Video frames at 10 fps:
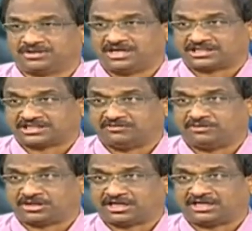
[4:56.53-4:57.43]
మరి లక్ష
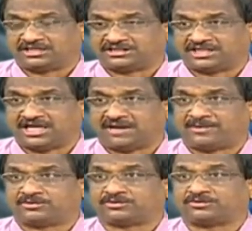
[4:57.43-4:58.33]
ఓటర్లకు ఇచ్చినా
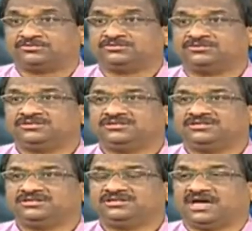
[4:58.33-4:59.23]
యాభై కోట్లు
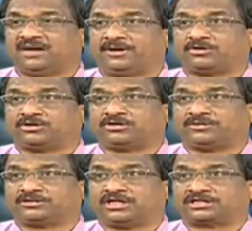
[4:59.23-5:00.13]
యాభై కోట్లు
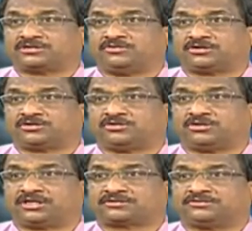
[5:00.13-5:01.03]
పెడితే లక్ష ఓట్లు
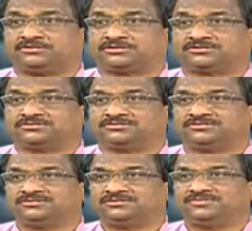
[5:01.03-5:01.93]
కొను వేసుకోవచ్చు
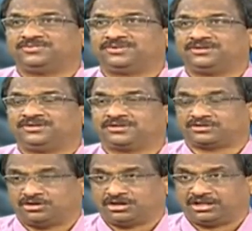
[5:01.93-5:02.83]

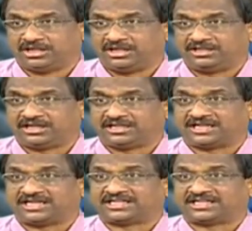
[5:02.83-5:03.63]
సో ఇది కదా